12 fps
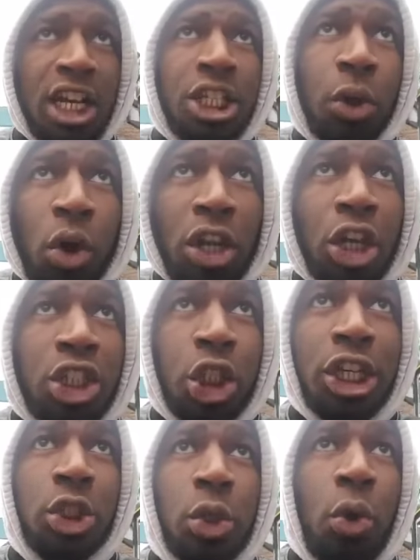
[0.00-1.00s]
c'est quoi leur
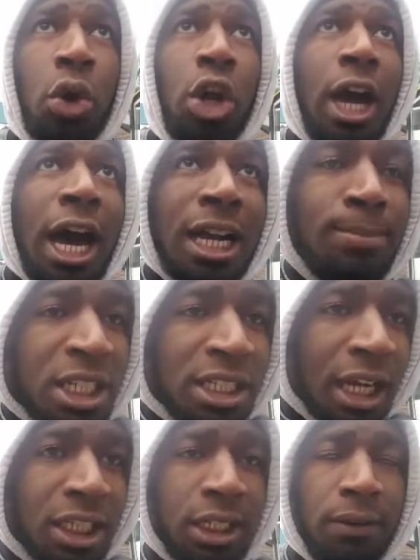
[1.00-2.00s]
situation
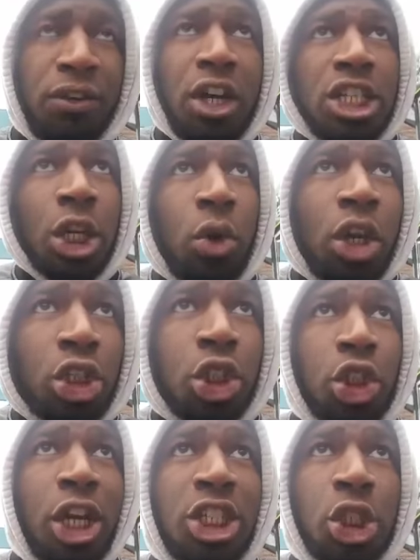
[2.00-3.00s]
administrative, c'est quoi leur
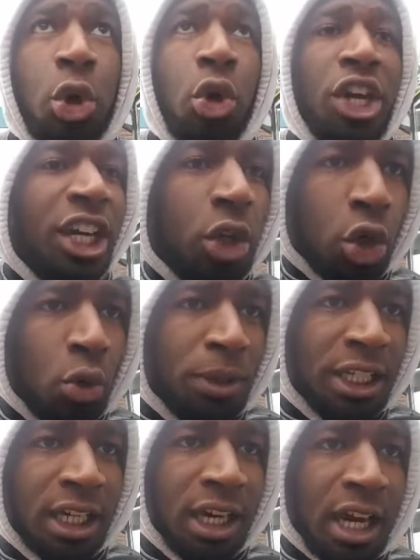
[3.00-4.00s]
situation économique,